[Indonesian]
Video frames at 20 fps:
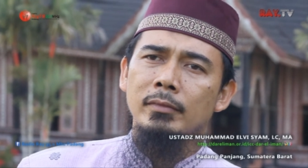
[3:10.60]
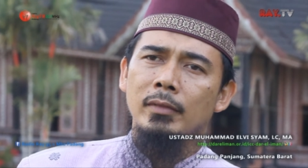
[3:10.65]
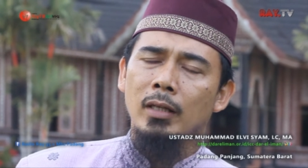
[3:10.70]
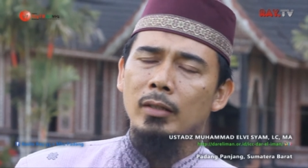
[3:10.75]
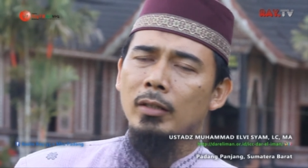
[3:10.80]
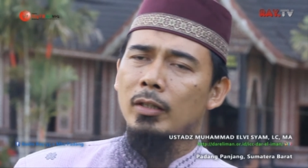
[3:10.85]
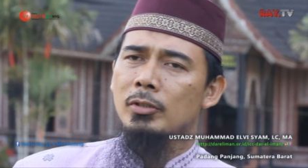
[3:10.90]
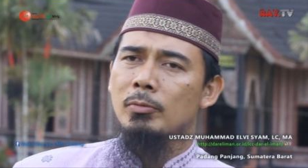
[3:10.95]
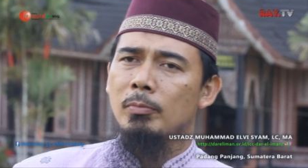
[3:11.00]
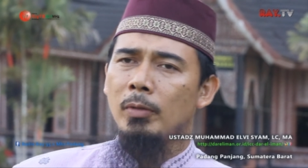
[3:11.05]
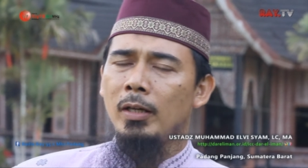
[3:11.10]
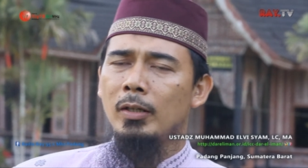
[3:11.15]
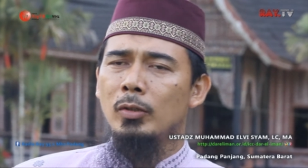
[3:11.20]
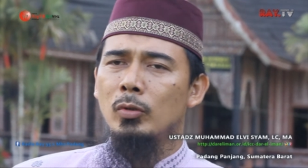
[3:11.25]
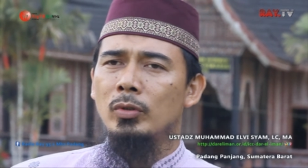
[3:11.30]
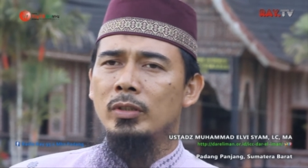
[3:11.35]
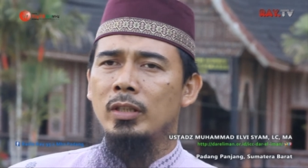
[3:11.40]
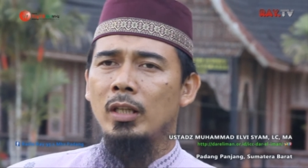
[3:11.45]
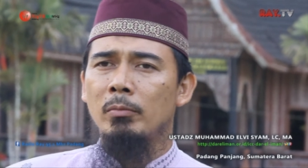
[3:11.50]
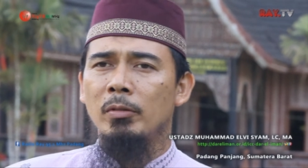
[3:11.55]
Allah
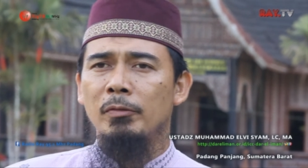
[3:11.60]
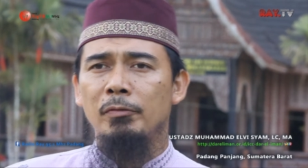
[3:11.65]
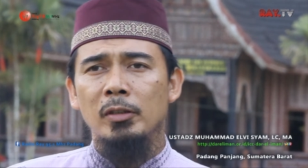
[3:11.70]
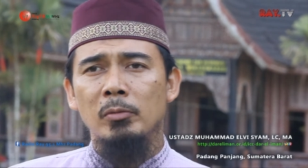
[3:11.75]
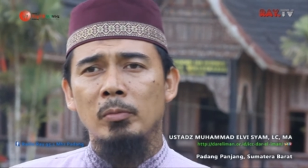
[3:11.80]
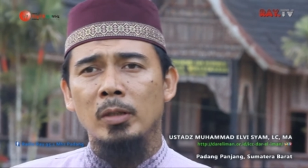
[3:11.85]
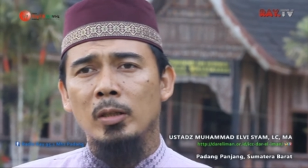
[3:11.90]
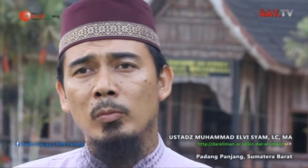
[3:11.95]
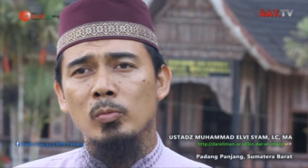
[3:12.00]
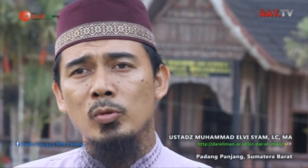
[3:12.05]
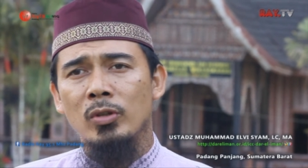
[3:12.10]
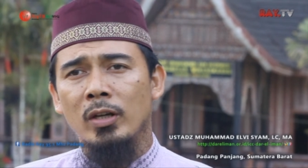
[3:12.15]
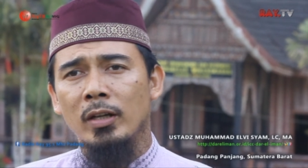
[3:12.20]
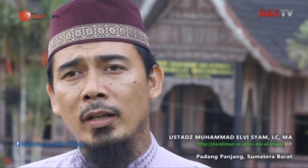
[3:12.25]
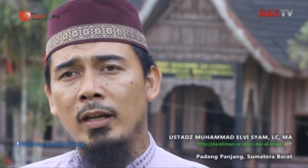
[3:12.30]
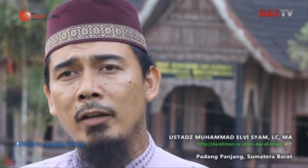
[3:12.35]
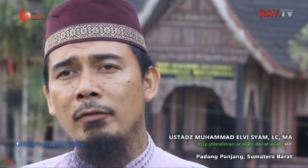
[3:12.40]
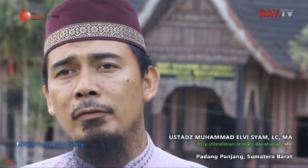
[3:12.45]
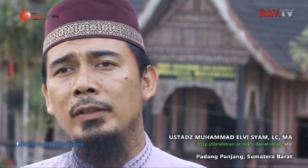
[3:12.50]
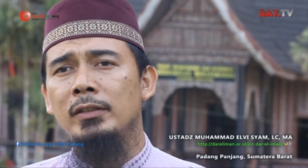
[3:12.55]
Subhanahu wa taala berfirman dalam surah
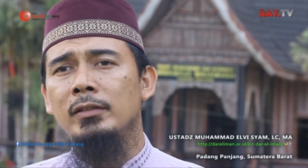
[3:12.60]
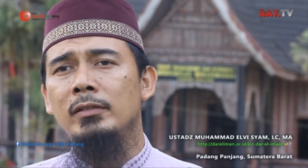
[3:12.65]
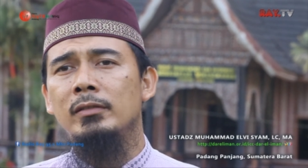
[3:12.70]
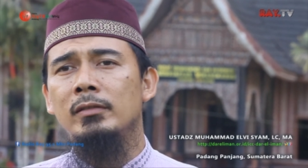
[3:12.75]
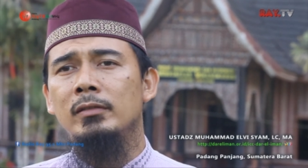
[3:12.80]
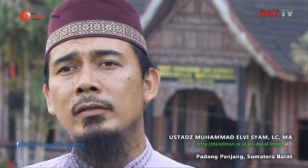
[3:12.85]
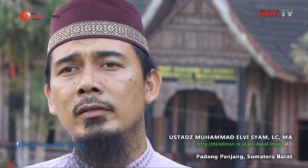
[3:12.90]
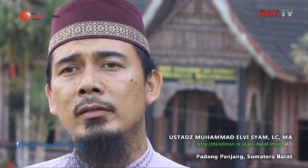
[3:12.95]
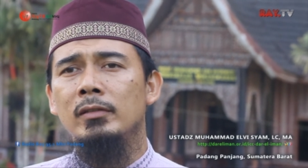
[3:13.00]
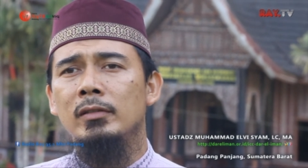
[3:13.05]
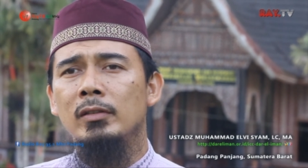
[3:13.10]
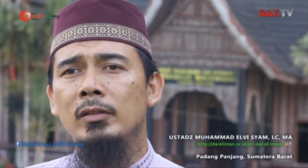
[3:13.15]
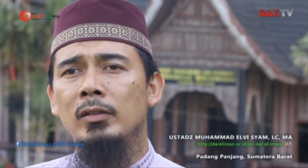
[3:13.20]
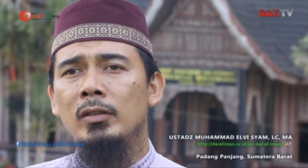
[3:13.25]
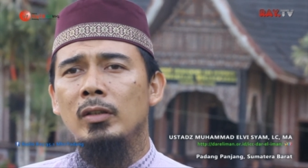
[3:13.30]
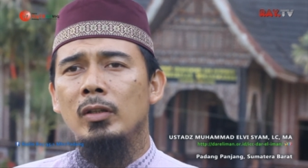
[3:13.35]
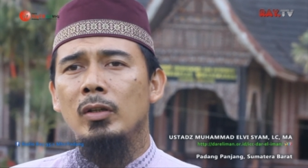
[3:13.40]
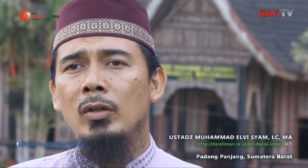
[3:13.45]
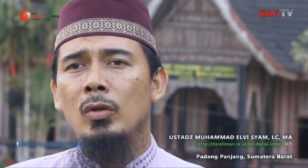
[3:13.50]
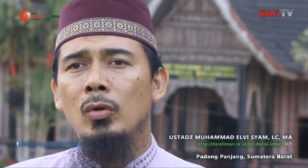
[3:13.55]
Kahfi,
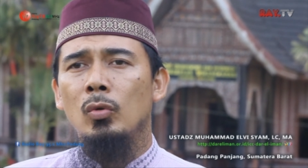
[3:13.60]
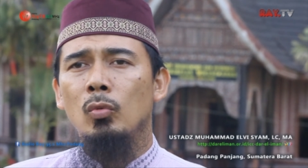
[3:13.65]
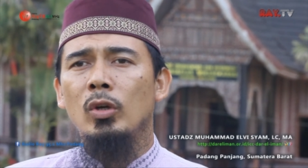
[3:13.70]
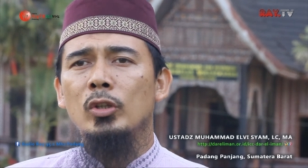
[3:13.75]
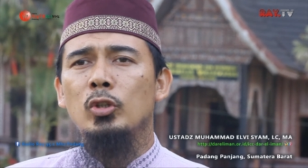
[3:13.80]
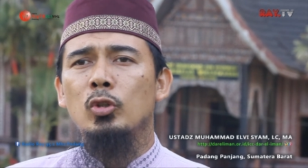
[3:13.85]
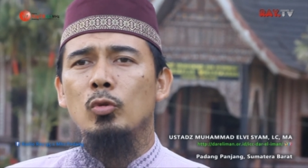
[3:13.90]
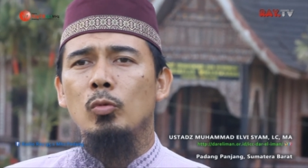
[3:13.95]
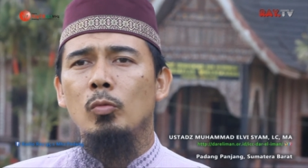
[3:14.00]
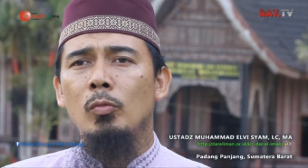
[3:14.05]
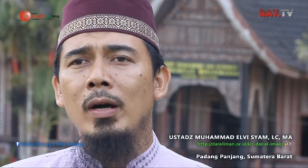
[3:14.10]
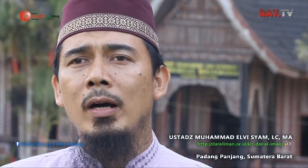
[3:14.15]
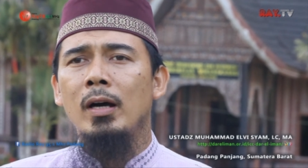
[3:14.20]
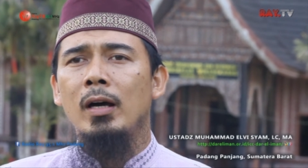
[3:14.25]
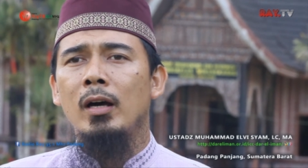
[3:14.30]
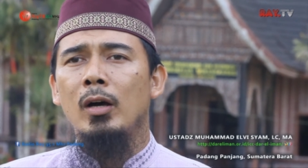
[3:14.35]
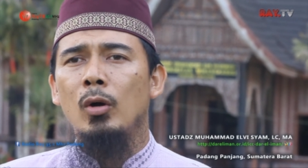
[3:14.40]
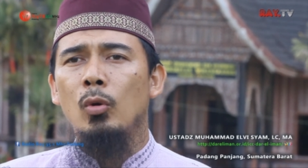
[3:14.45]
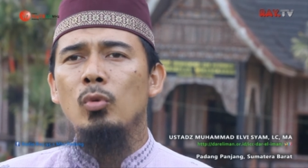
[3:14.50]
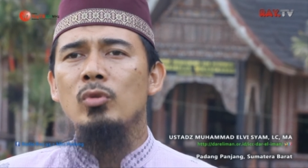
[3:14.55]
"Watsul
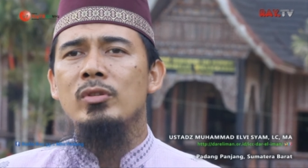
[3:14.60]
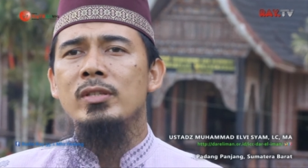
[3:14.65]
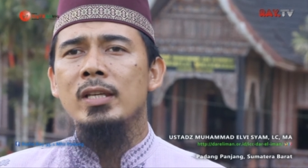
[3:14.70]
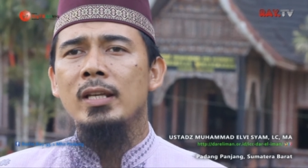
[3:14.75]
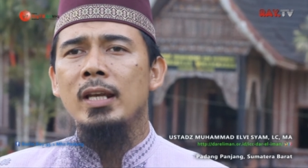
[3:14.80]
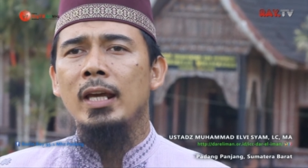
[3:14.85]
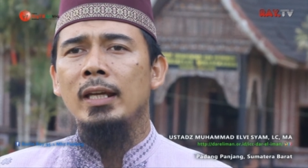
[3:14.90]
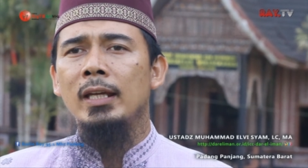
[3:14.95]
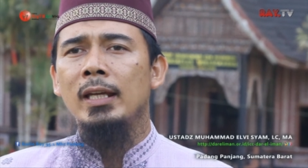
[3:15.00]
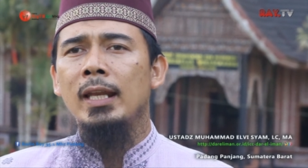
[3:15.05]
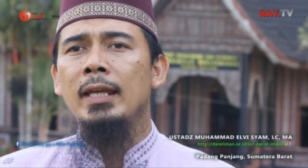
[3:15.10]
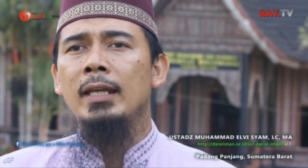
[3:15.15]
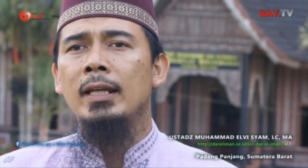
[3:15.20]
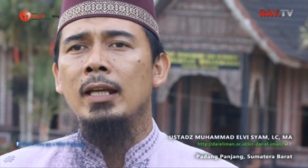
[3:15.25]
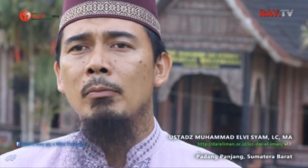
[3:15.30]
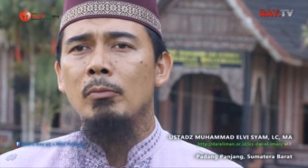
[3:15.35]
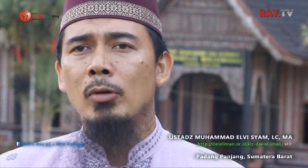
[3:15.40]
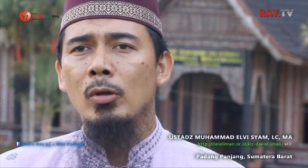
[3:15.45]
ma unzila ilaika